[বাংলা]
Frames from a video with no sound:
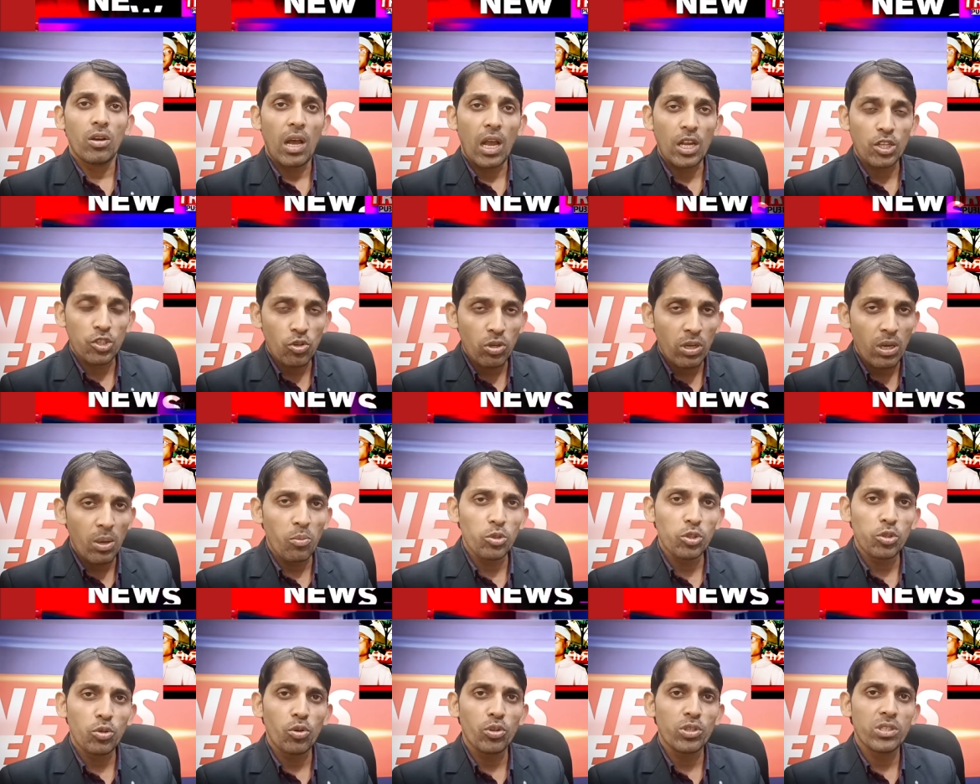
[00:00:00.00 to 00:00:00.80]
আশঙ্কা
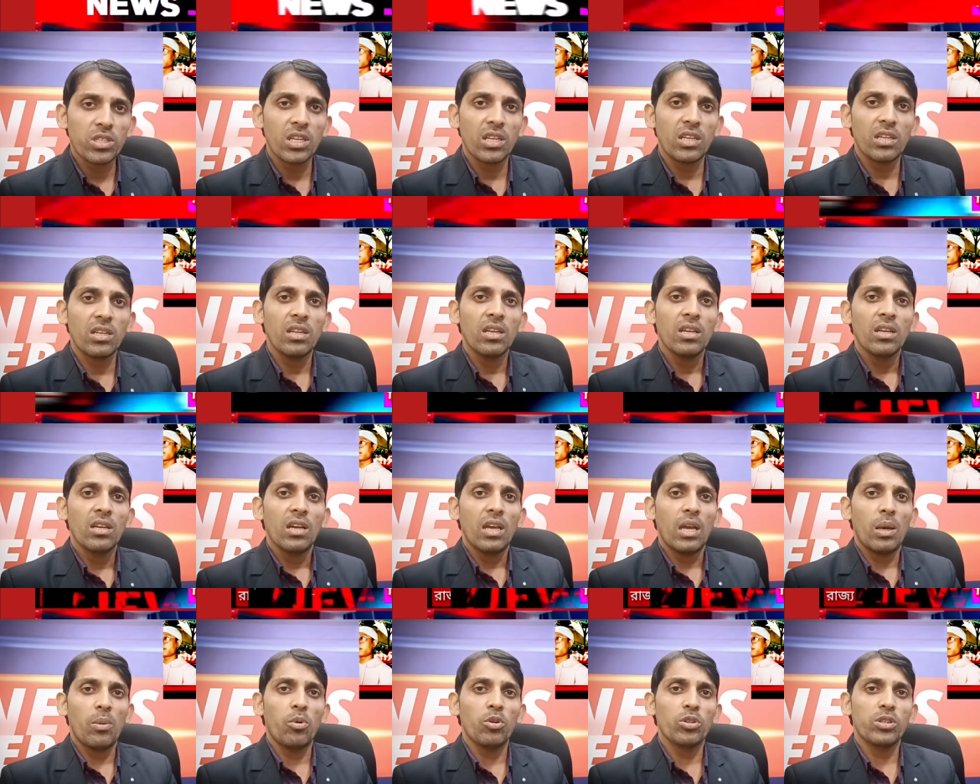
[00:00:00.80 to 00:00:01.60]
বোধ করছেন
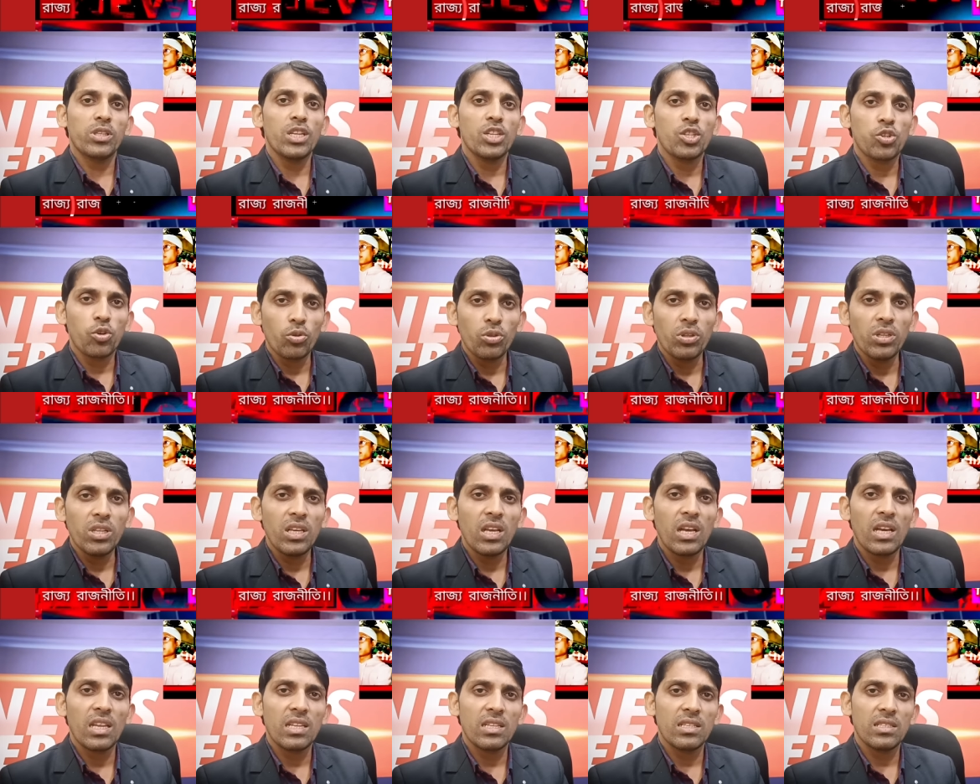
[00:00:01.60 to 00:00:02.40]
এবং তিনি
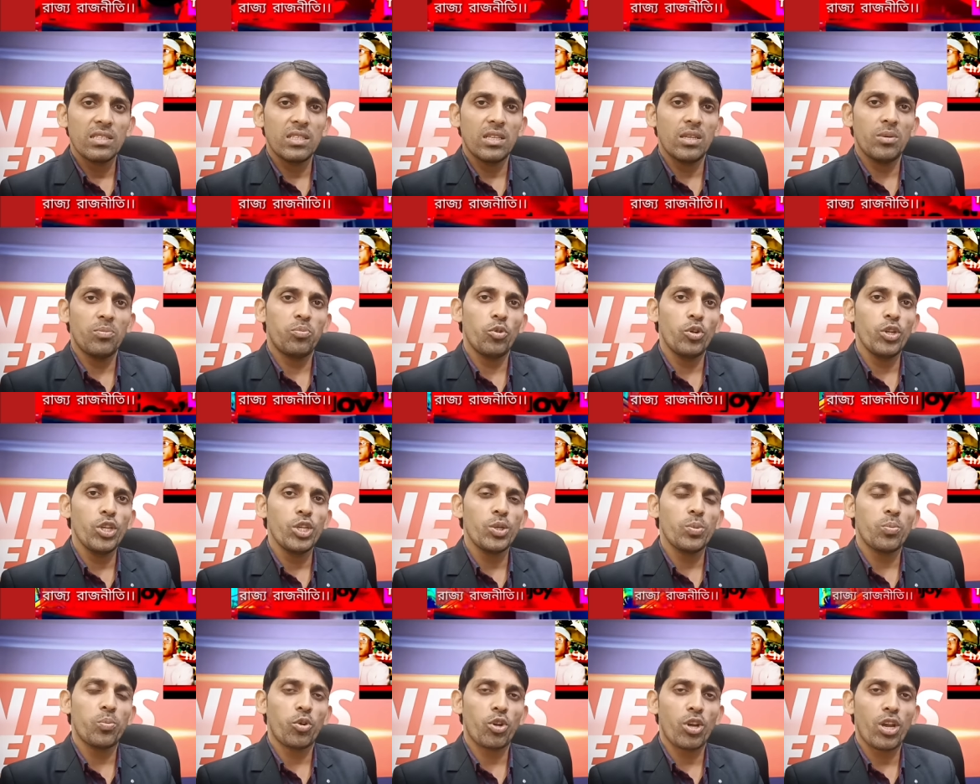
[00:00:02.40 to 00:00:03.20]
সন্ধিহান যে পুলিশ
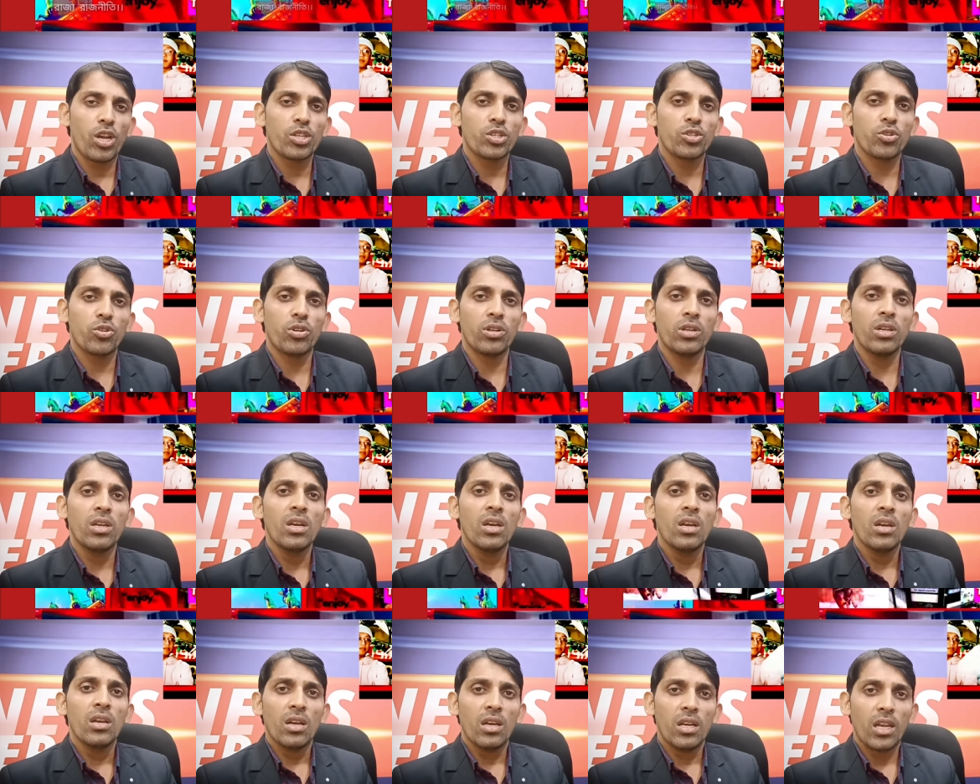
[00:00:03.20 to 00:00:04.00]
প্রশাসন
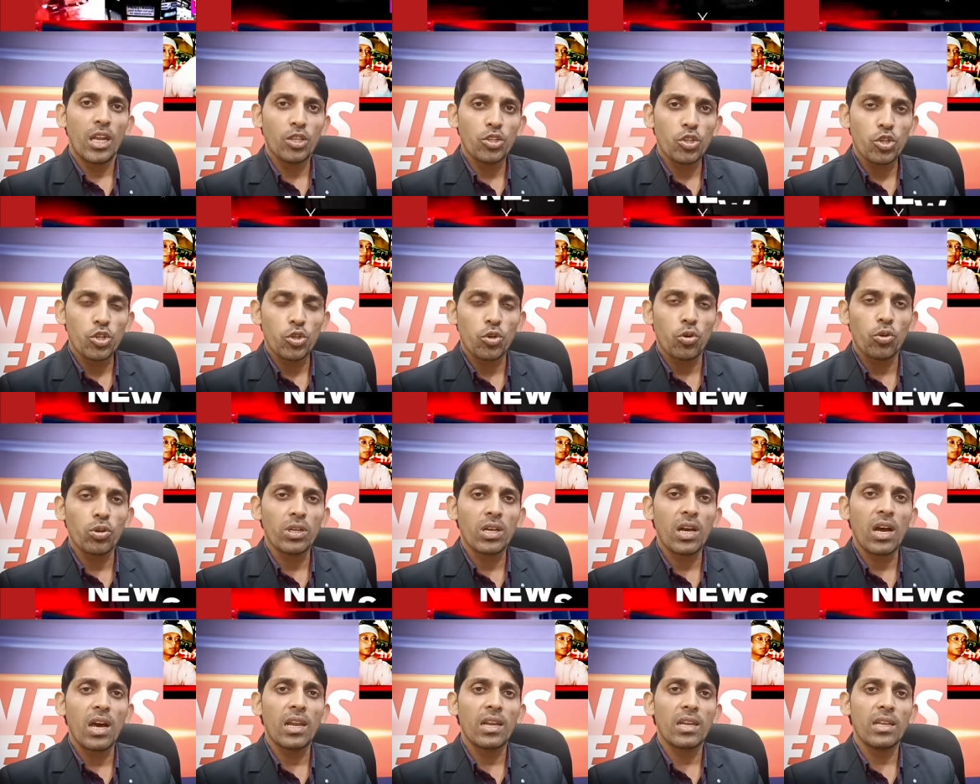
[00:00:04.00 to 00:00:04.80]
রাজ্য
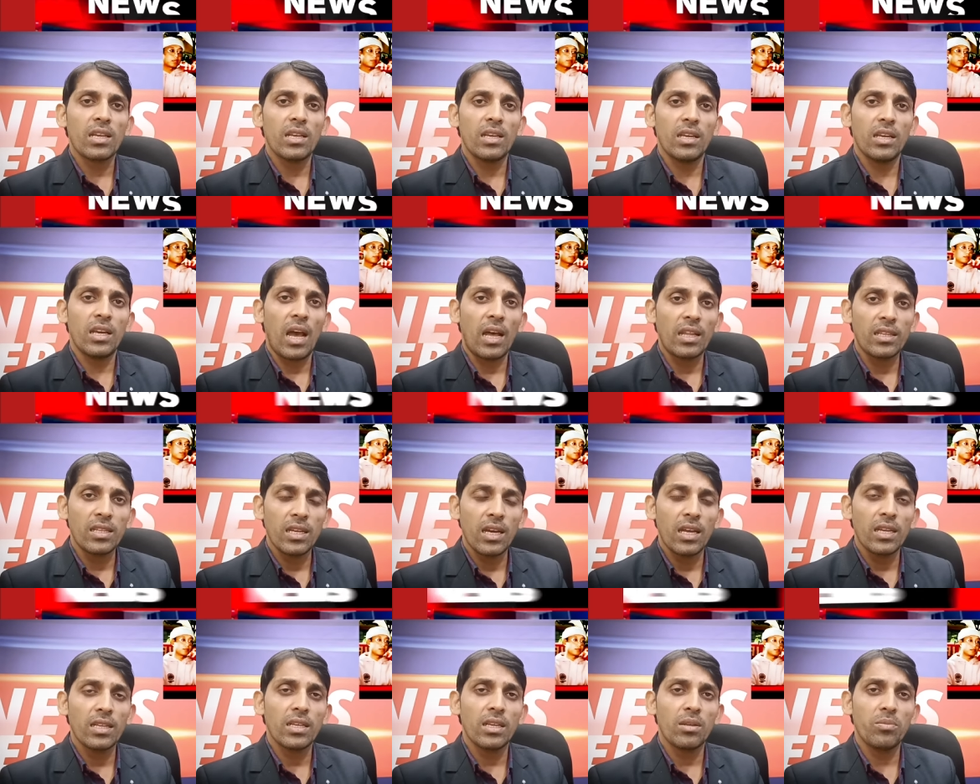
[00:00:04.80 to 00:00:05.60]
সরকার এই
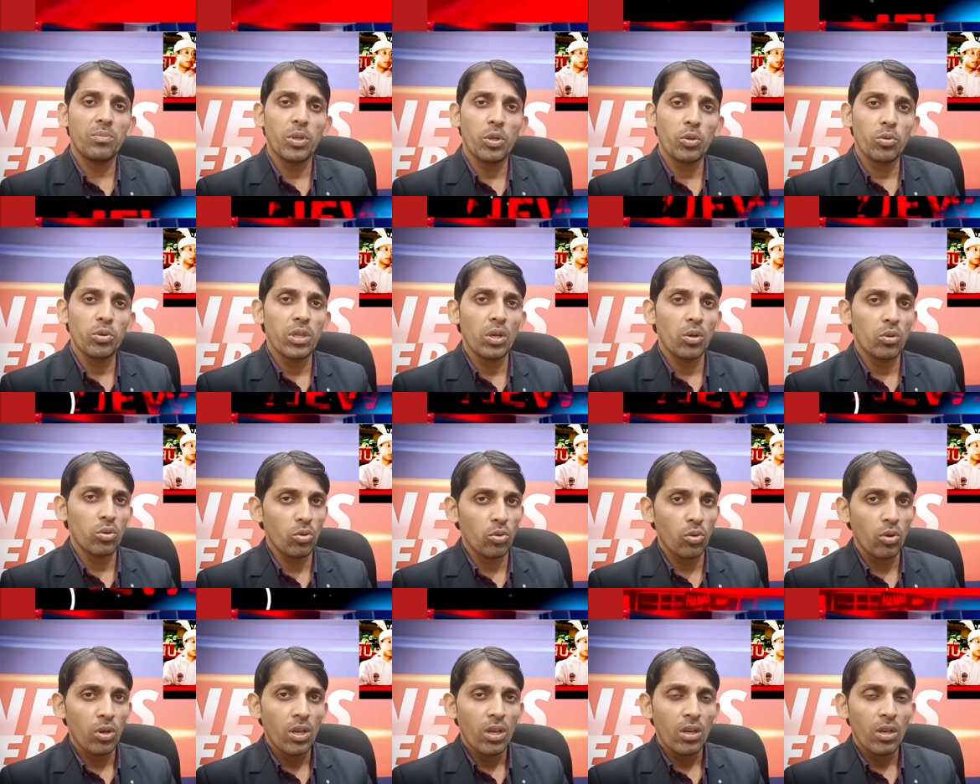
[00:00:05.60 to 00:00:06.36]
আধিকারিকের বিরুদ্ধে কোনো